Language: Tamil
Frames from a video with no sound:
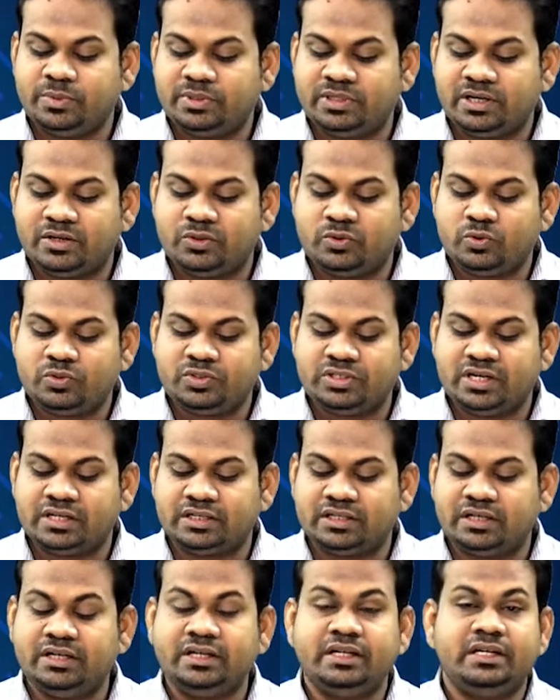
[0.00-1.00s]
இருபத்தாறு
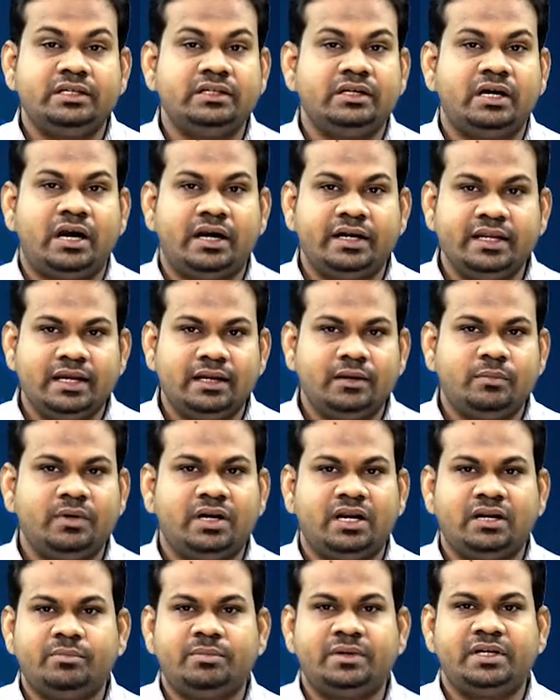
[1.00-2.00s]
தொற்றாளர்கள் நேற்று அடையாளம்
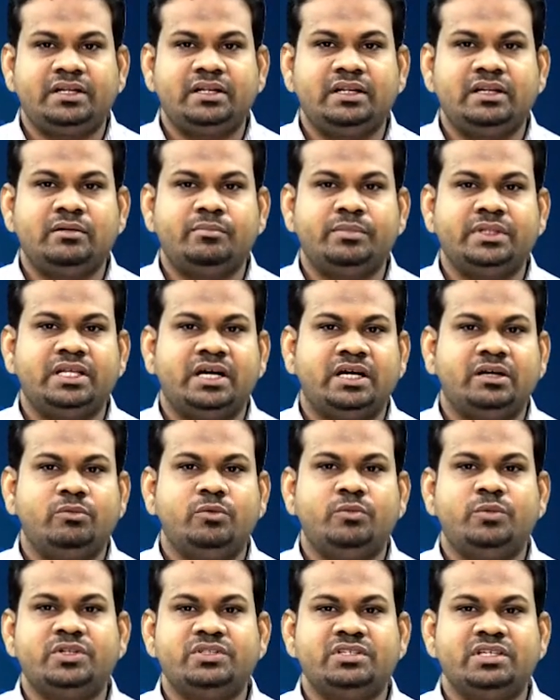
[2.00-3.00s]
காணப்பட்டனர்
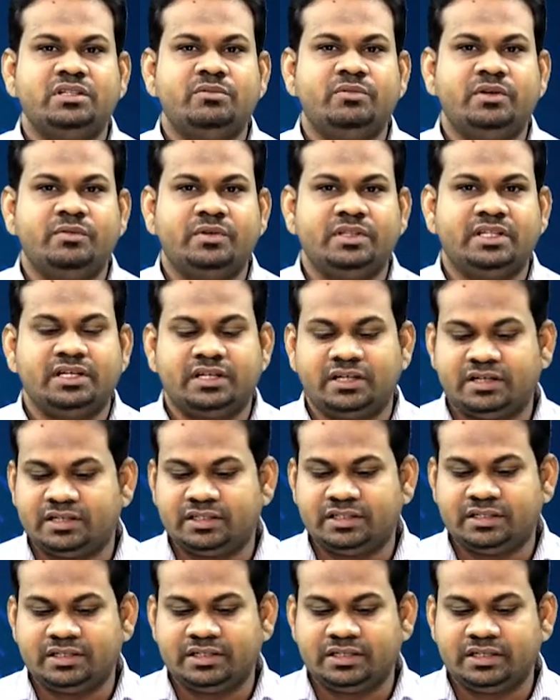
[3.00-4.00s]
என்பதாகவும் ஒரு செய்தி
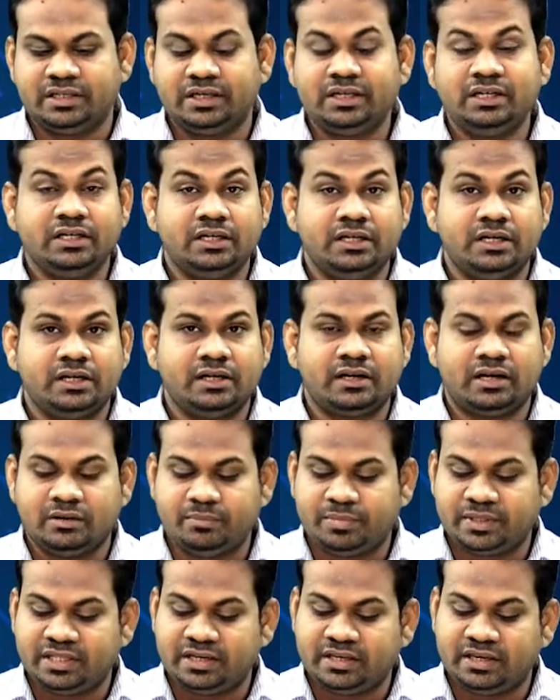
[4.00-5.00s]
வெளிவந்திருக்கின்றது இன்றைய
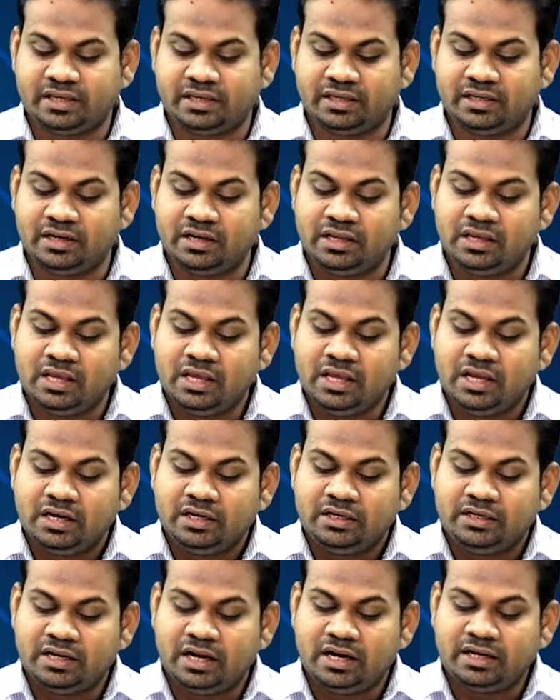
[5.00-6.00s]
இளநாடு பத்திரிகையில்
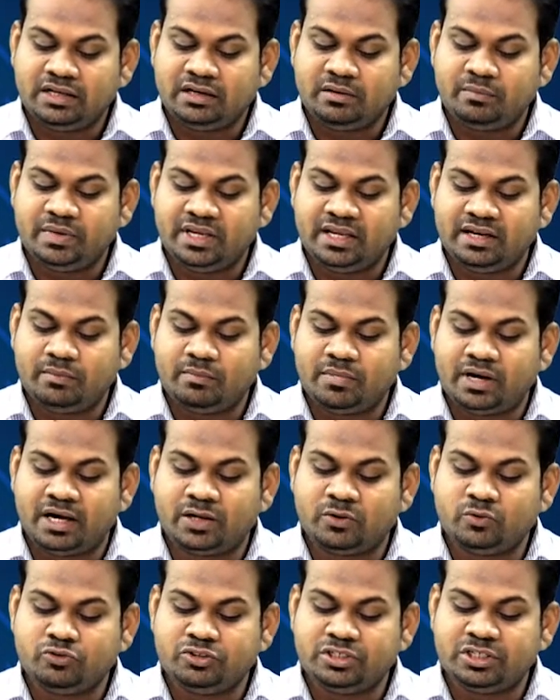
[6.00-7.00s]
நாட்டில் மேலும்
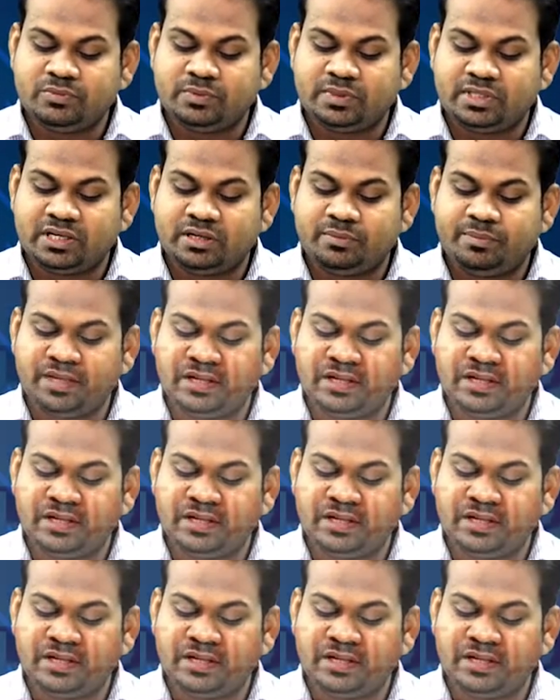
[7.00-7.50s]
அறுநூற்றி இருபத்தாறு